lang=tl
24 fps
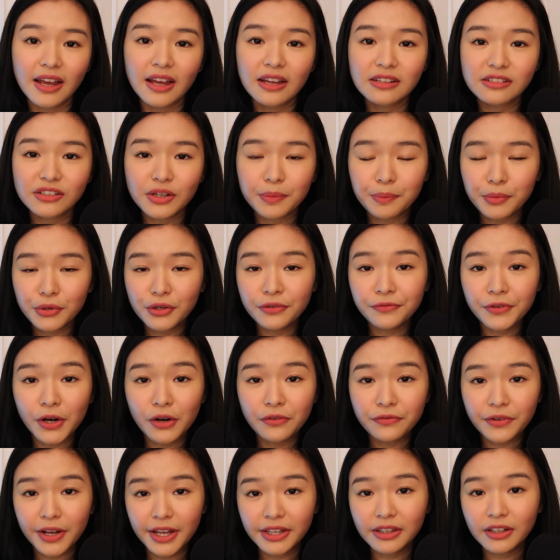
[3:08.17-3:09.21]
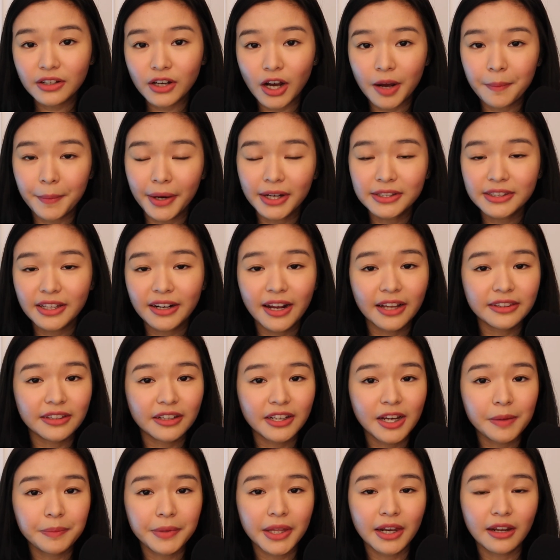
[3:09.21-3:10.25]
So proof of income ang
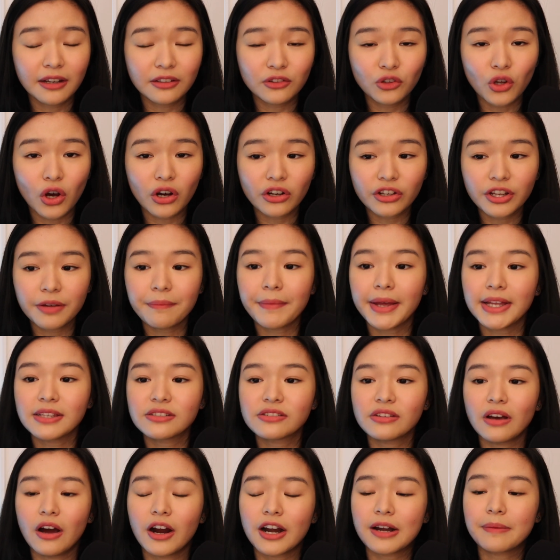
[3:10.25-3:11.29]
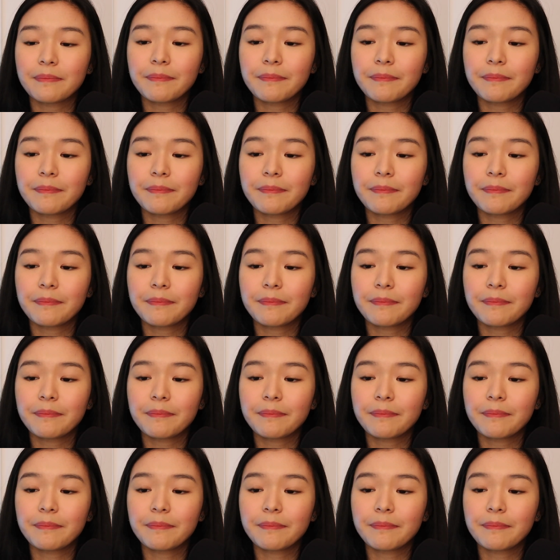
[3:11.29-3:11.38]
tinatanggap nilang documents are